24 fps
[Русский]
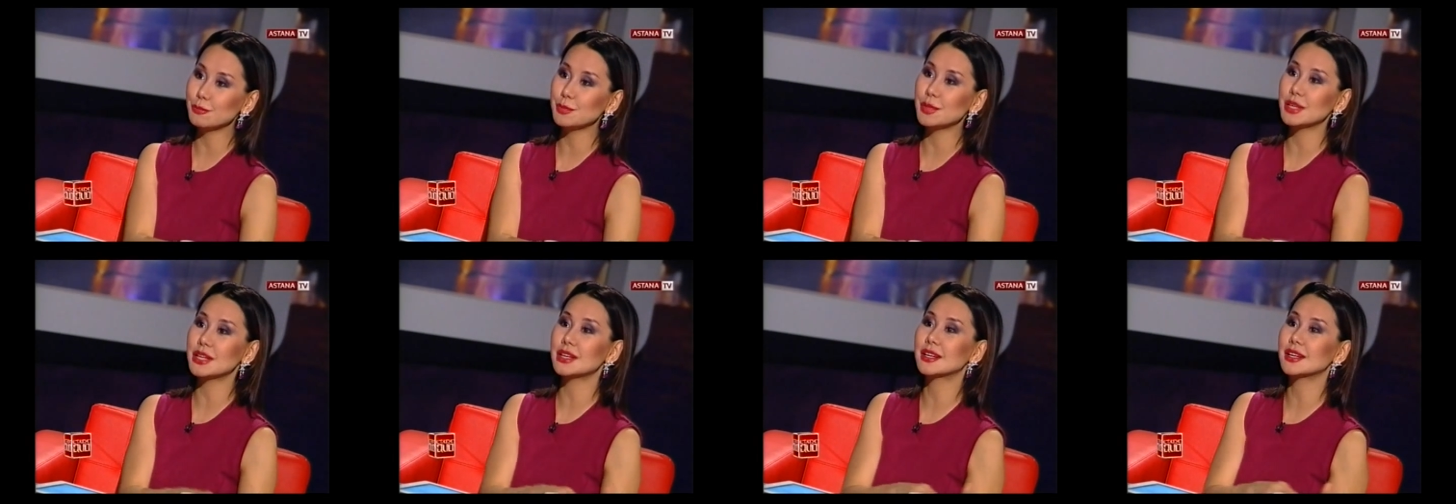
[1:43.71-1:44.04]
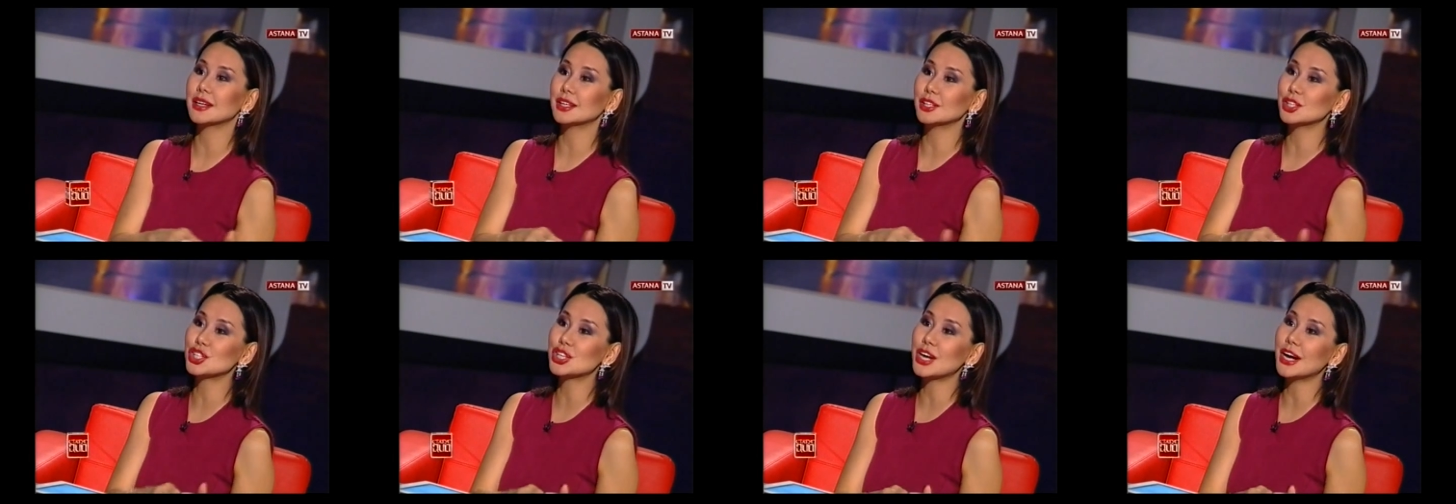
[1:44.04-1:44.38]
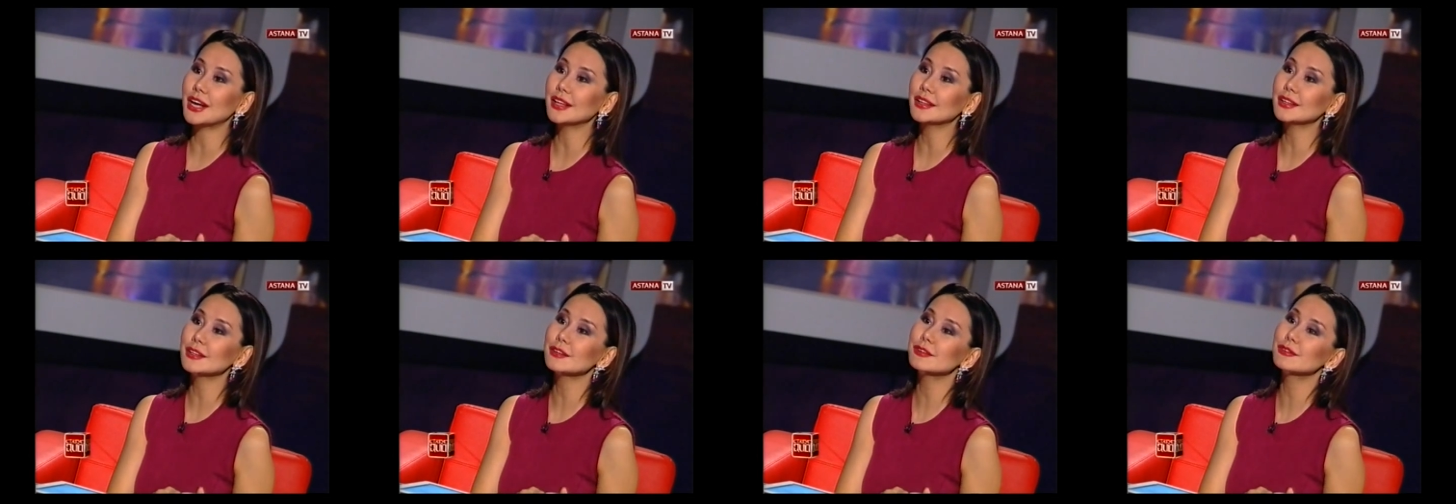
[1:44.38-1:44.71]
Берик
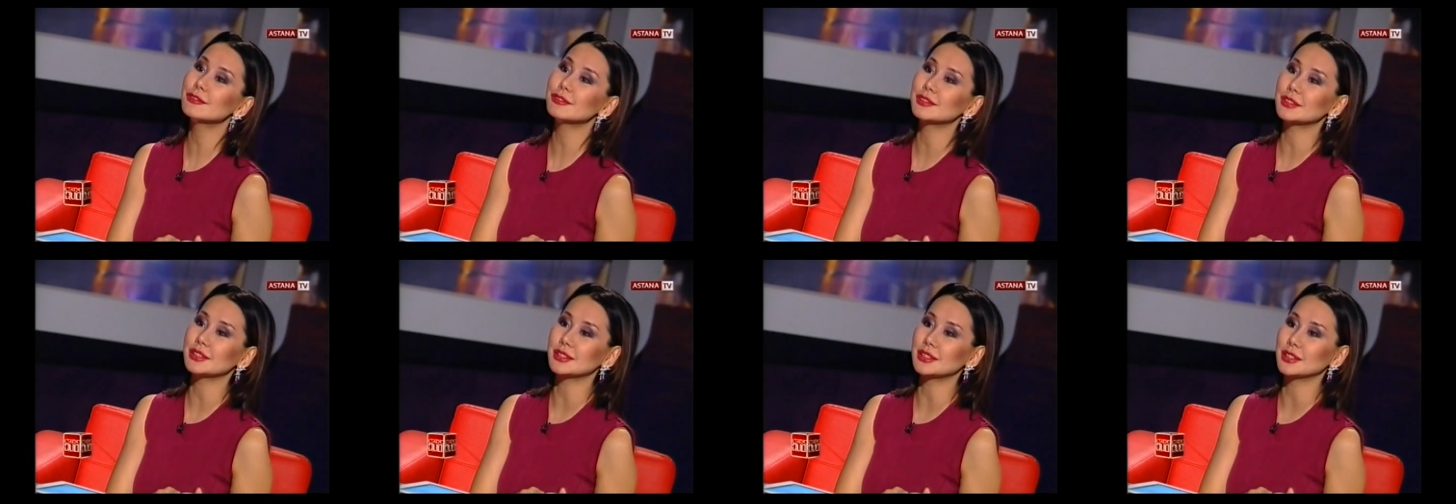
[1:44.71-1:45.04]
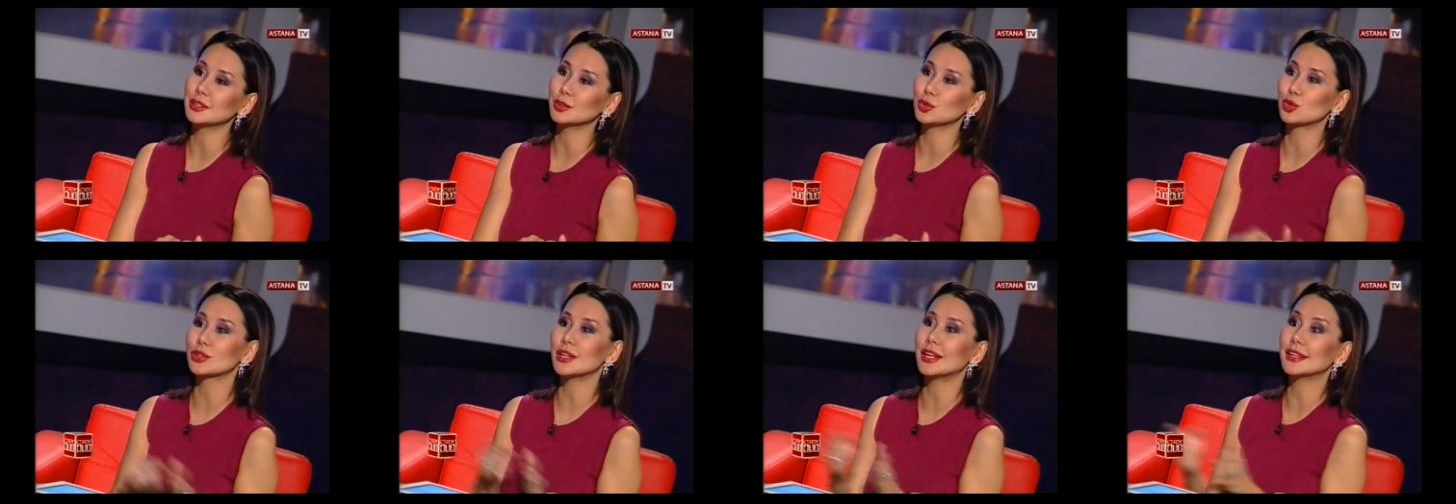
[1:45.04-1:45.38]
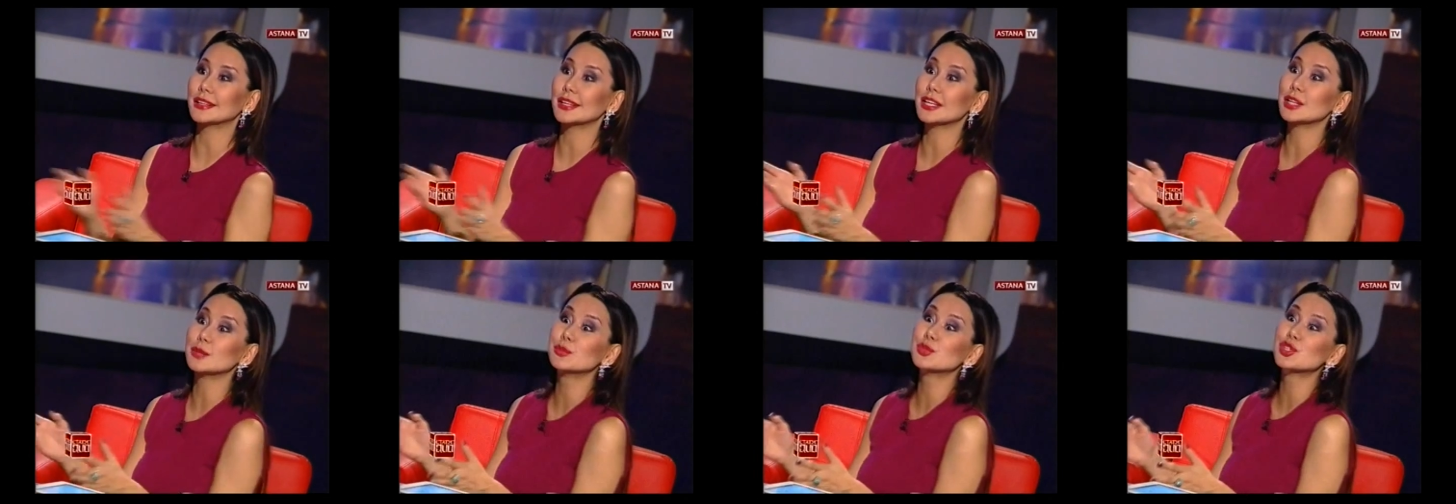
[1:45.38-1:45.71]
Айджанов, а,
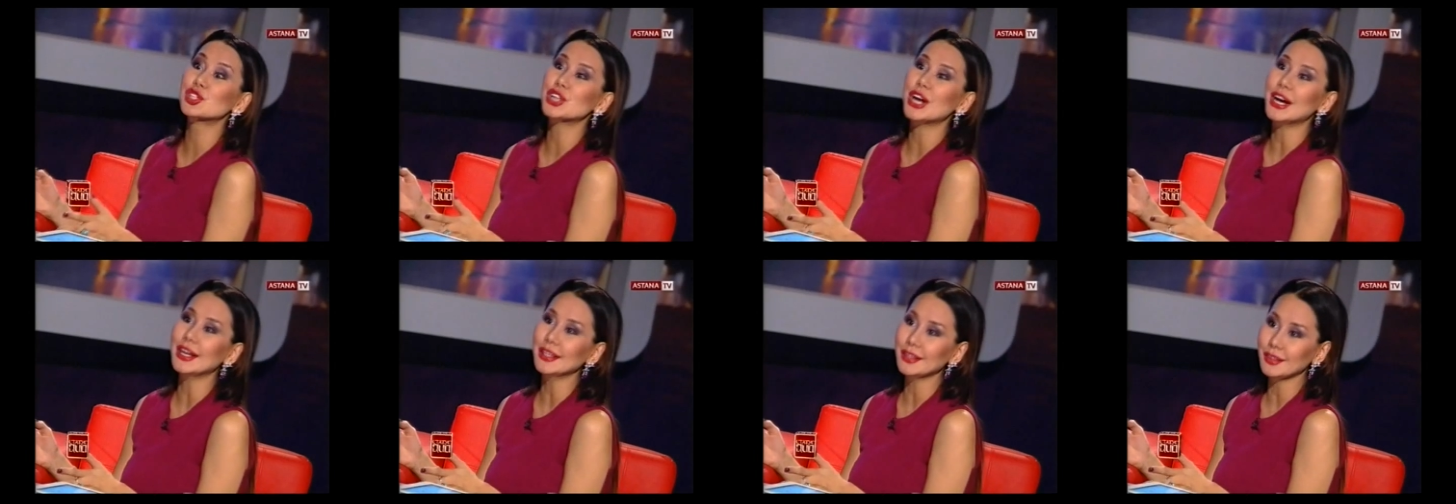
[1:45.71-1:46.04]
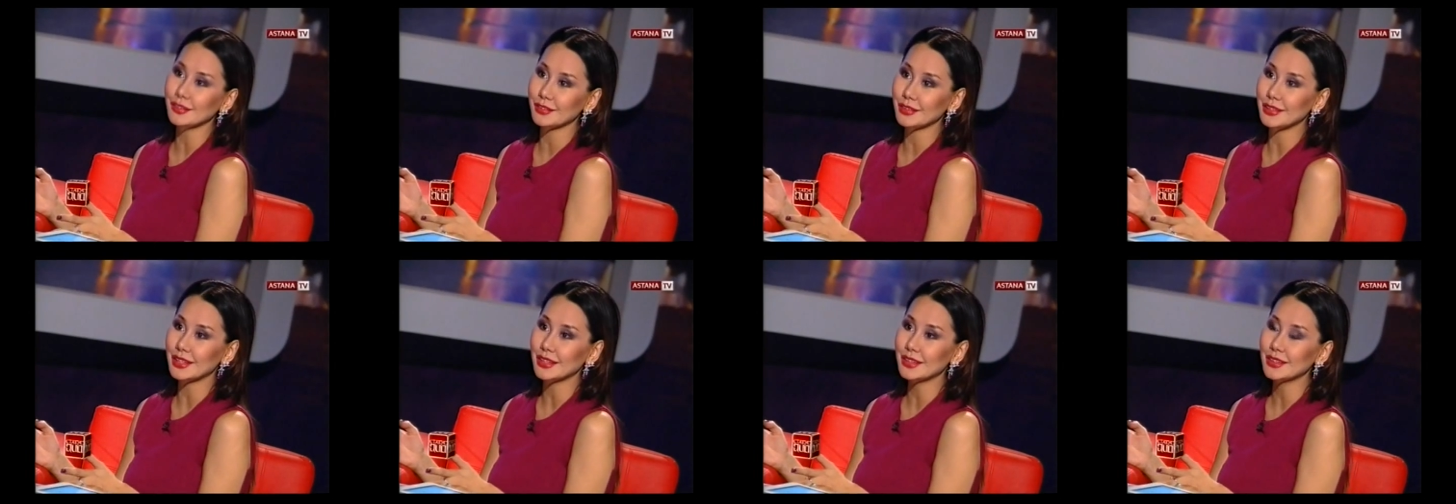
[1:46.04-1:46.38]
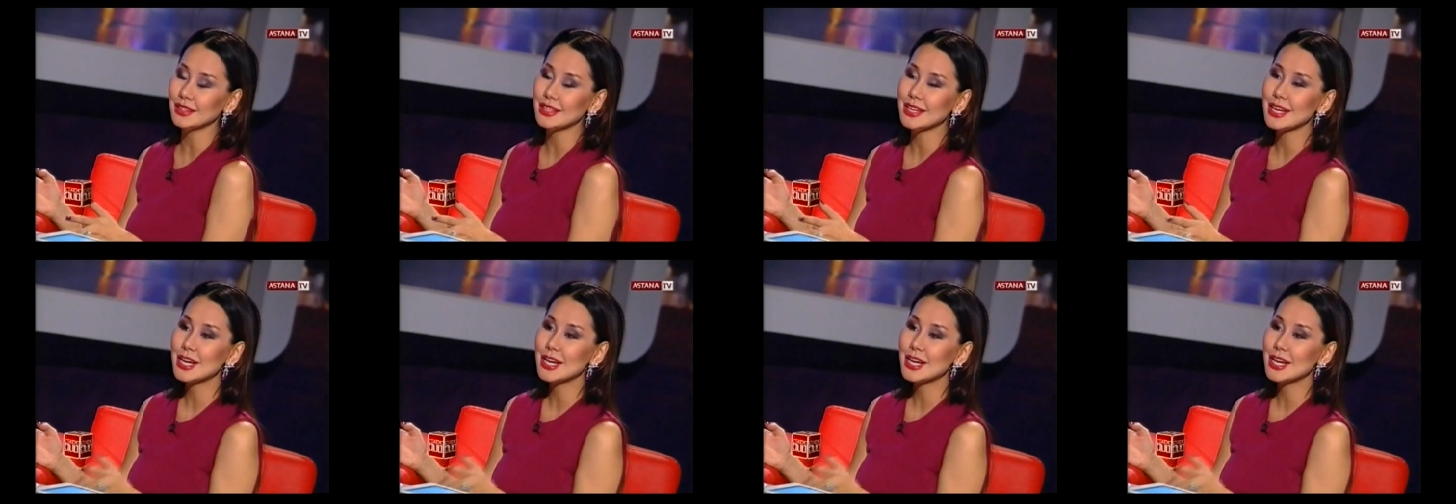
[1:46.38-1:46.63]
Нурлан Алимжанов, да.